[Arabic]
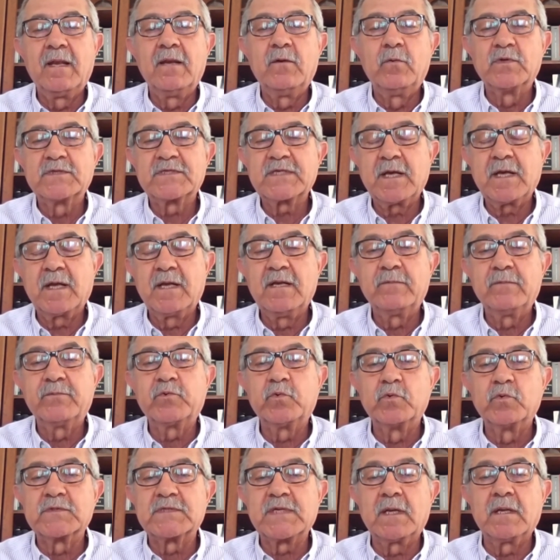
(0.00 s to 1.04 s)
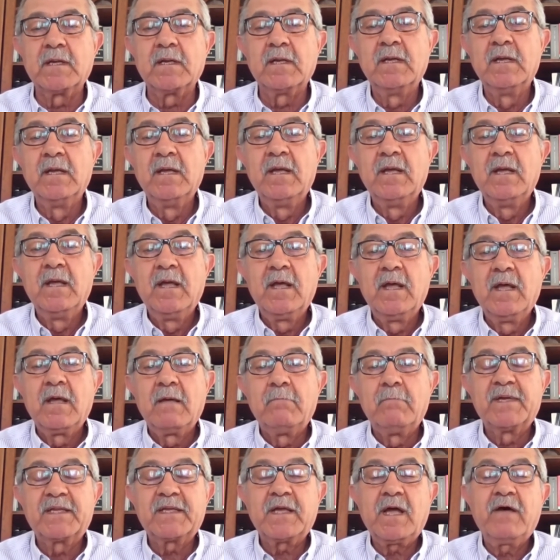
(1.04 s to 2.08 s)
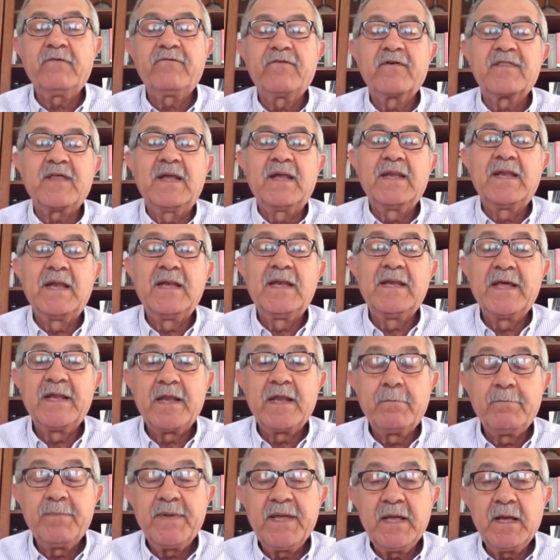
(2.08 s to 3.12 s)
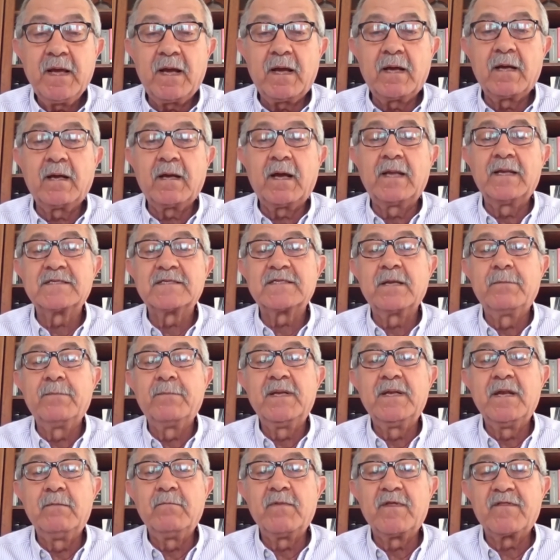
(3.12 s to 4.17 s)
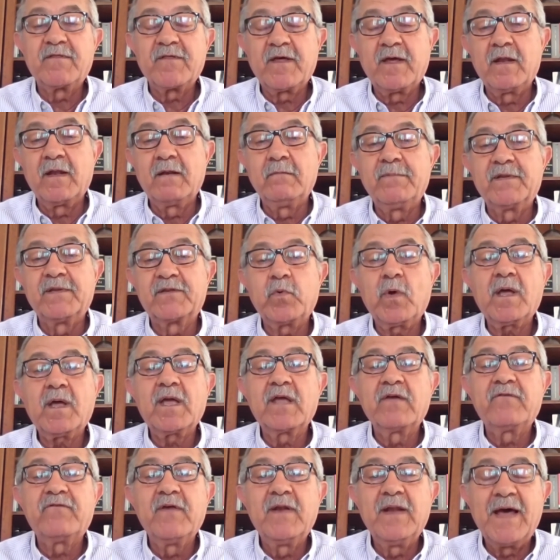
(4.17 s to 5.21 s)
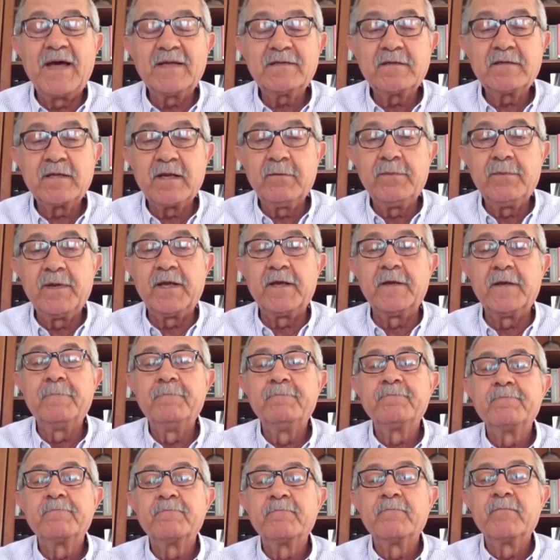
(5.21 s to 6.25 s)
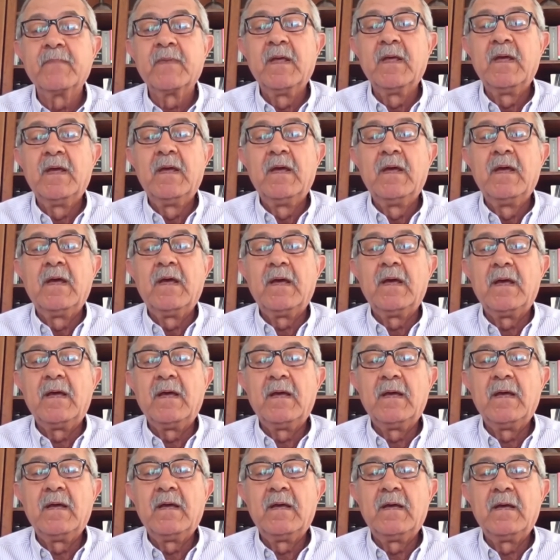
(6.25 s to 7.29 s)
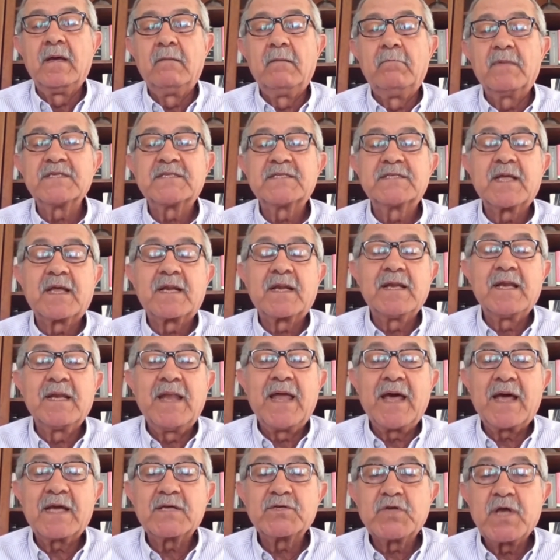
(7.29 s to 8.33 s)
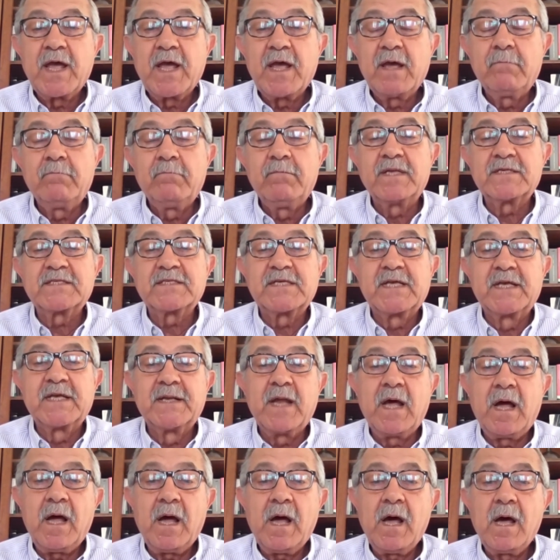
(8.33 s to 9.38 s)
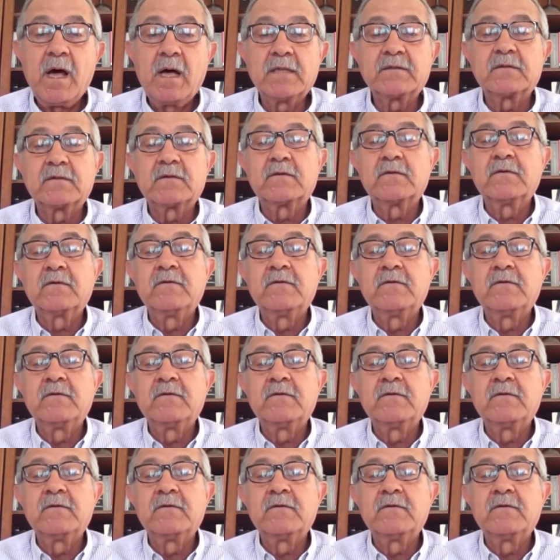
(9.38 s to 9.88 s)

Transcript: الوسخه اللي بتوصل بتحافظ على الينابيع على سبيل المثال بتوقف الاتربه آه، مصدر للاخشاب للصناعات